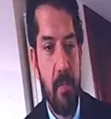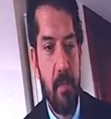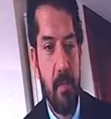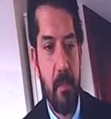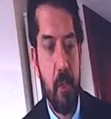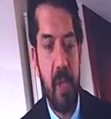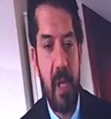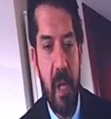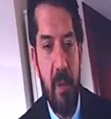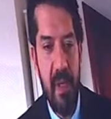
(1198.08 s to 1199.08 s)
mutlaka
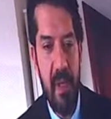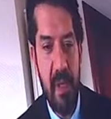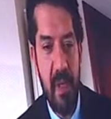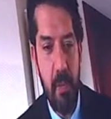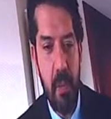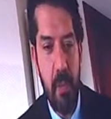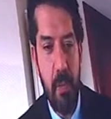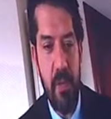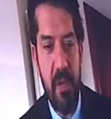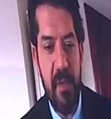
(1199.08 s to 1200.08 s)
piyasada bunların
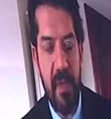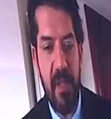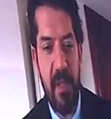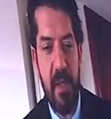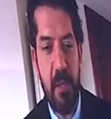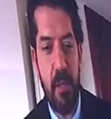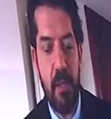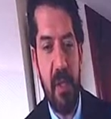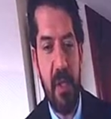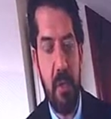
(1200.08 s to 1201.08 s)
pozitif etkilerini göreceğiz
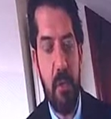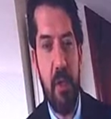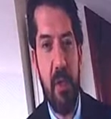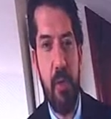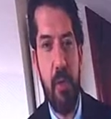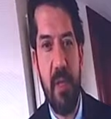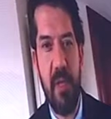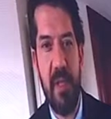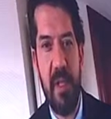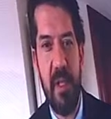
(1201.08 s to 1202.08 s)
ama bunların pozitif
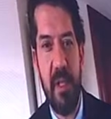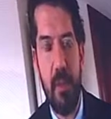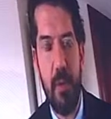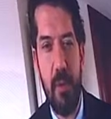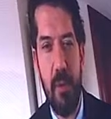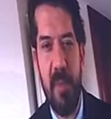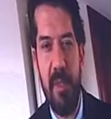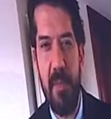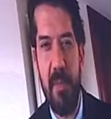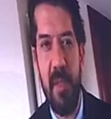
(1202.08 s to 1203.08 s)
etkilerini görmemiz için biraz